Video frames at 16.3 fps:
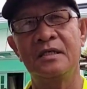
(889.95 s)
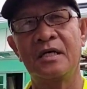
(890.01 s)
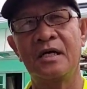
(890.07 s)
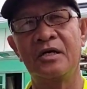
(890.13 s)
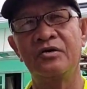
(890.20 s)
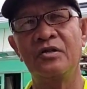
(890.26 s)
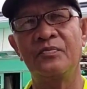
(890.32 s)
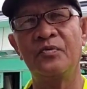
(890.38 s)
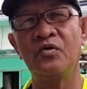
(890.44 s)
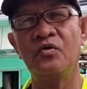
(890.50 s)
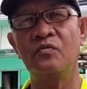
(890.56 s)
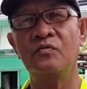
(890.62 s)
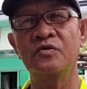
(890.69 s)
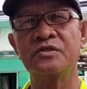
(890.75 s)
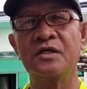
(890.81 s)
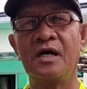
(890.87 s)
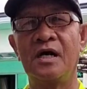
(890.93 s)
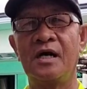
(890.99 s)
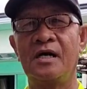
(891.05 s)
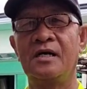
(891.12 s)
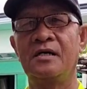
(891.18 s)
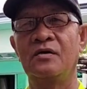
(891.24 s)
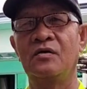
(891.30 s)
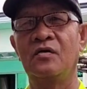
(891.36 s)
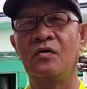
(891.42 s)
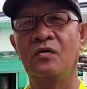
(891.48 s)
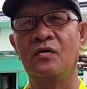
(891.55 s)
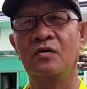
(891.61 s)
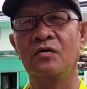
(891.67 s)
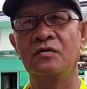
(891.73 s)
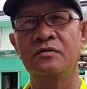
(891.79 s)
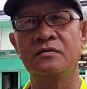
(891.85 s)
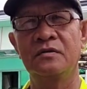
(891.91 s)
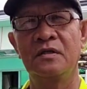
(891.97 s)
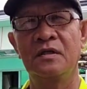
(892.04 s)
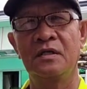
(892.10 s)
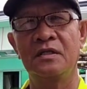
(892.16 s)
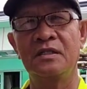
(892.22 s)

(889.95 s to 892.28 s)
kayo na pong humusga kung